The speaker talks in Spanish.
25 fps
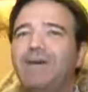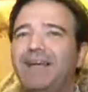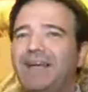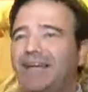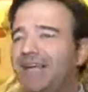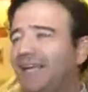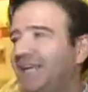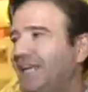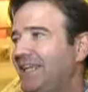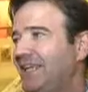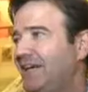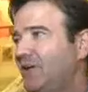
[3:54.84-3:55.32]

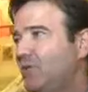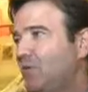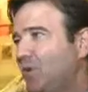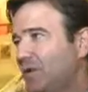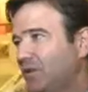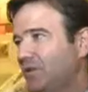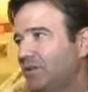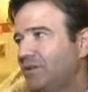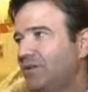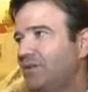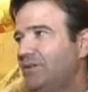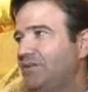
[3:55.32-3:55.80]
para que haya
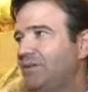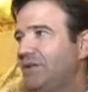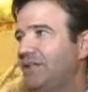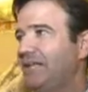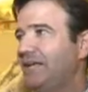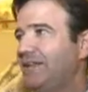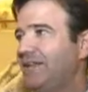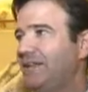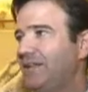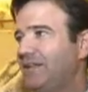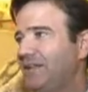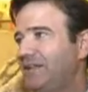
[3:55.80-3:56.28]
cuatro
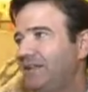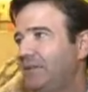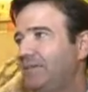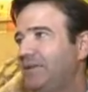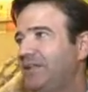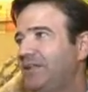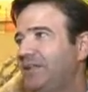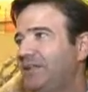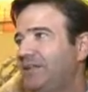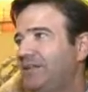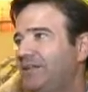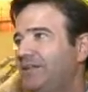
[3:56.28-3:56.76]
actividades
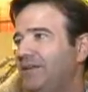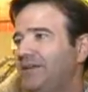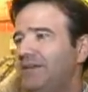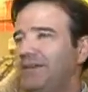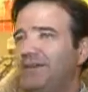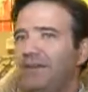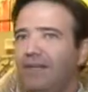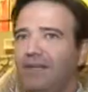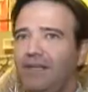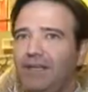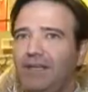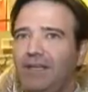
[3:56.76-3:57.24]
independientes
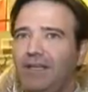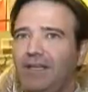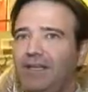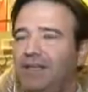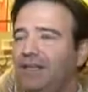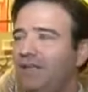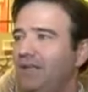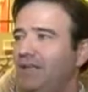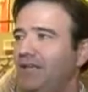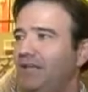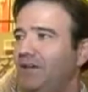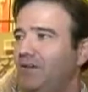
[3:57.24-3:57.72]
y que
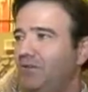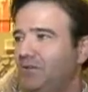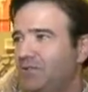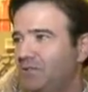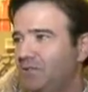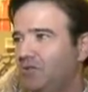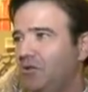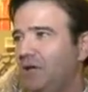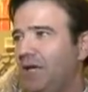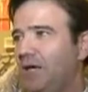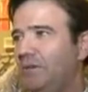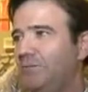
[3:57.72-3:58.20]
entre ellas no
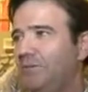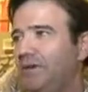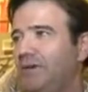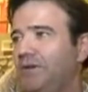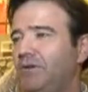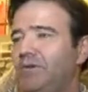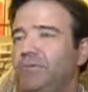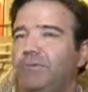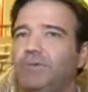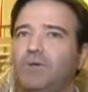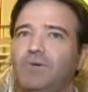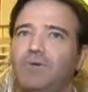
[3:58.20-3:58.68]
se
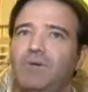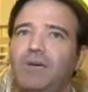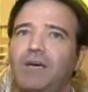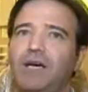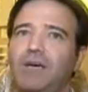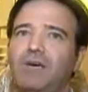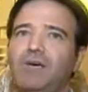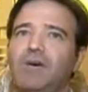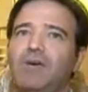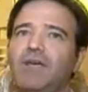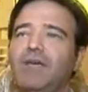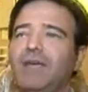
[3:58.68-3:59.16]
solapen. ¿no? Por un
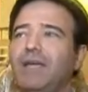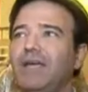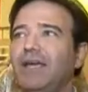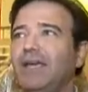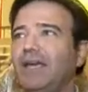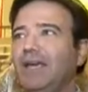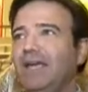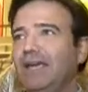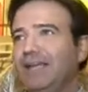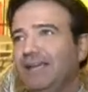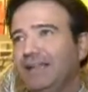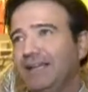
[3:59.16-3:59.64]
lado
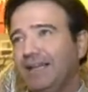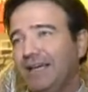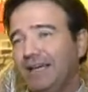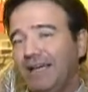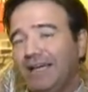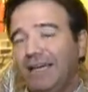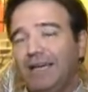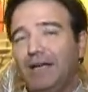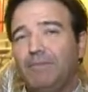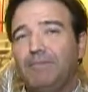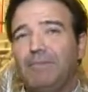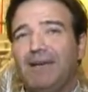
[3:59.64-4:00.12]

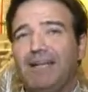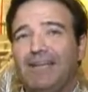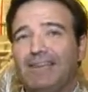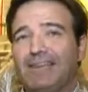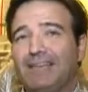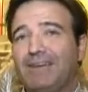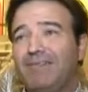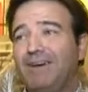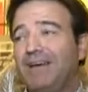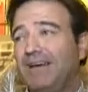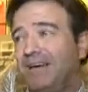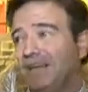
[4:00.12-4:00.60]
está en la
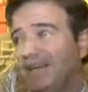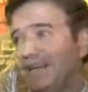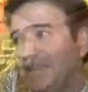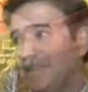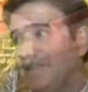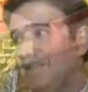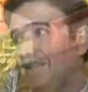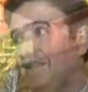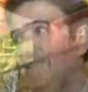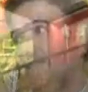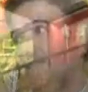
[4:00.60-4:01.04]
planta baja, que